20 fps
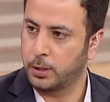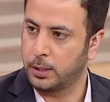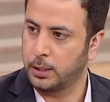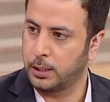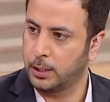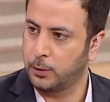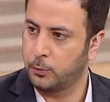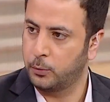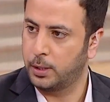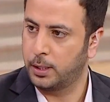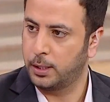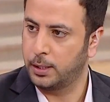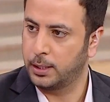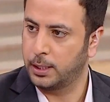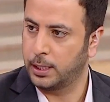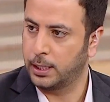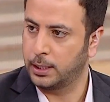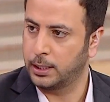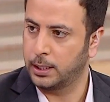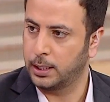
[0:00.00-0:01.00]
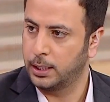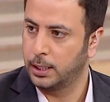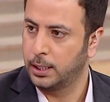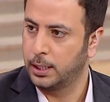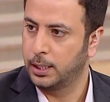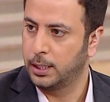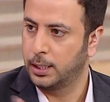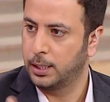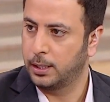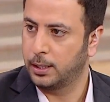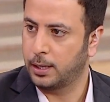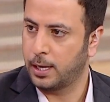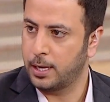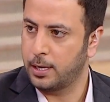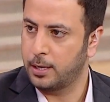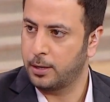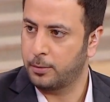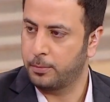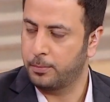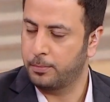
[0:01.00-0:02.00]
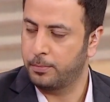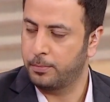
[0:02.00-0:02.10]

اللي هو يعني يغير